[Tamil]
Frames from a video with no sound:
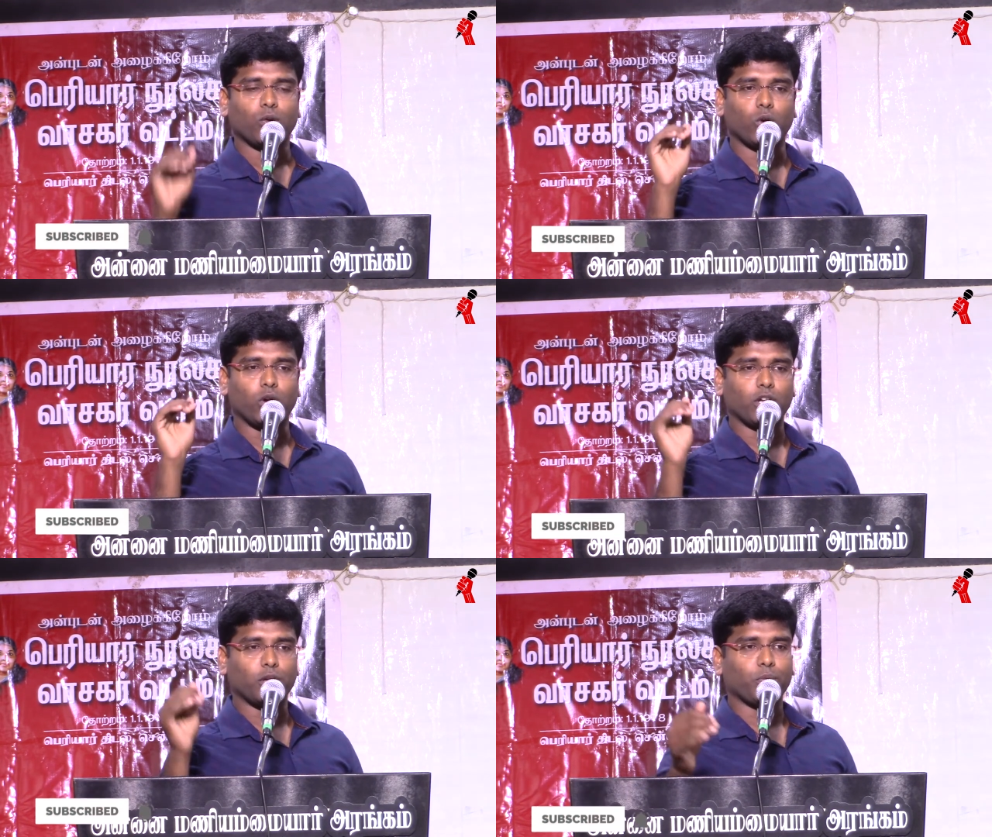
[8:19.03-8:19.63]

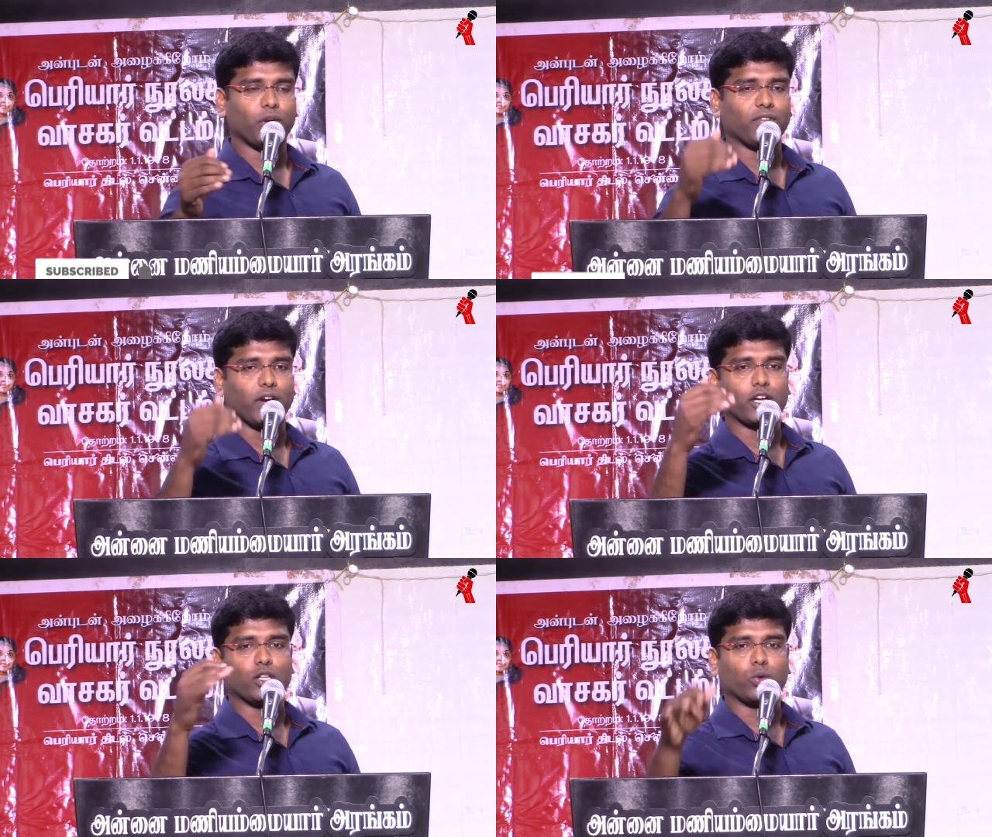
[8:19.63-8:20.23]
கோர்ட்டுக்கு போய்
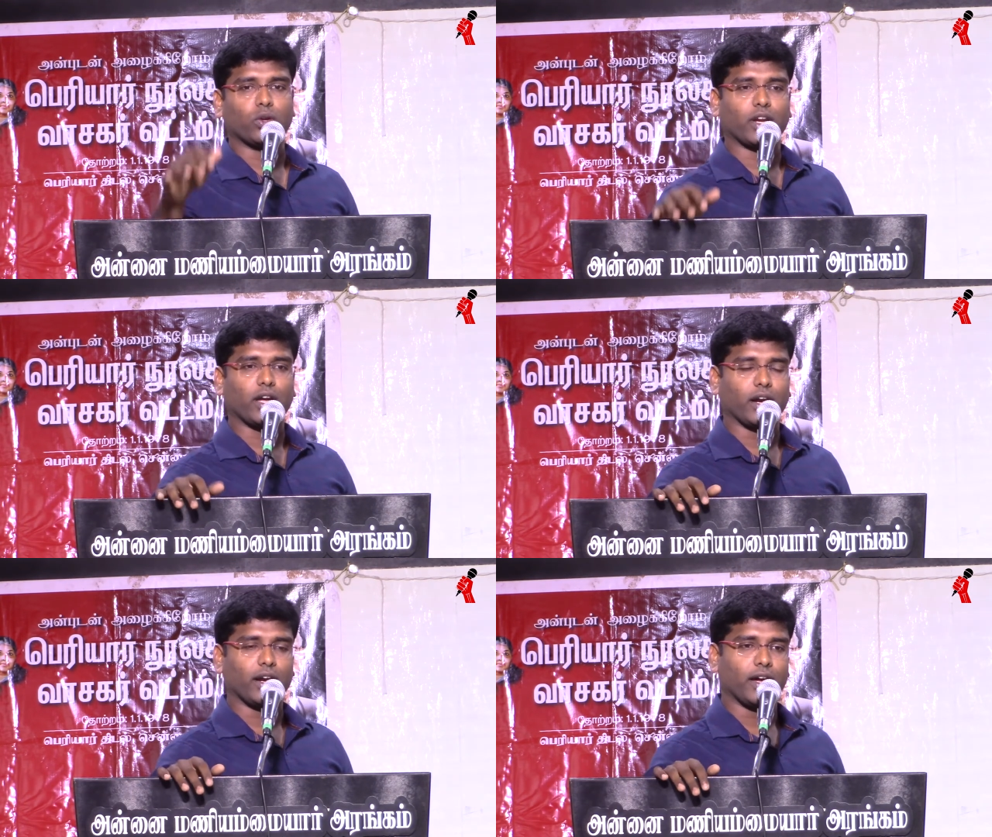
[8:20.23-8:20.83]
வழக்கு
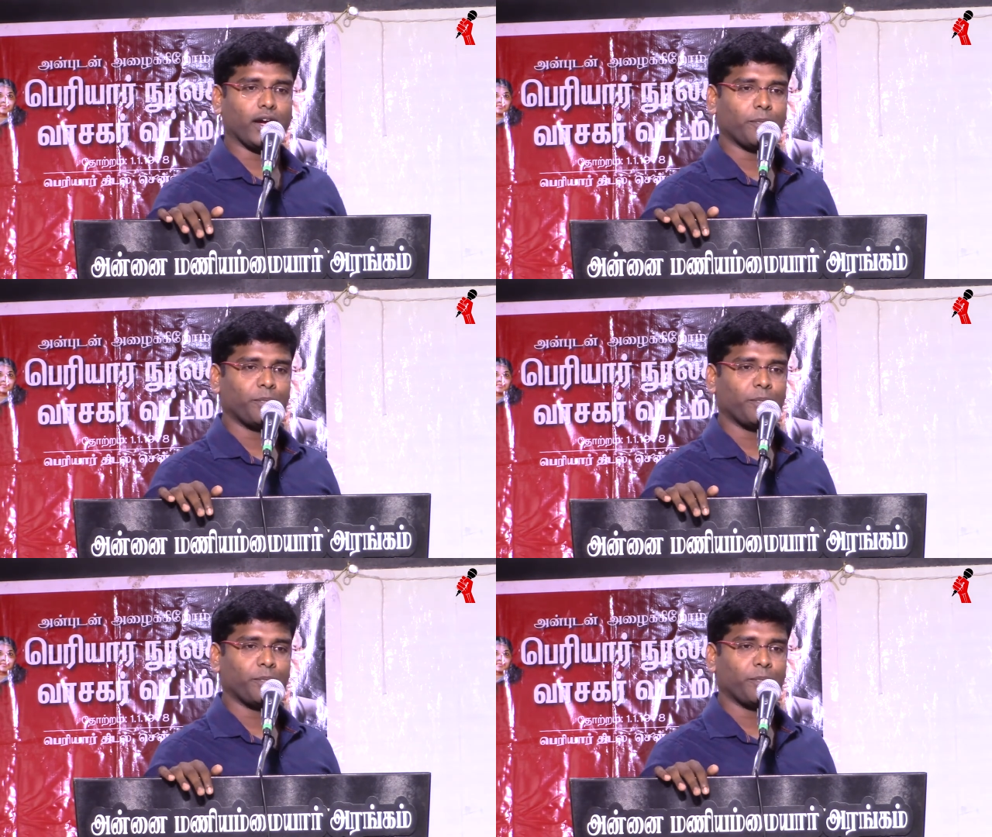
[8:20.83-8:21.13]
தொடுக்கிறாங்கன்னா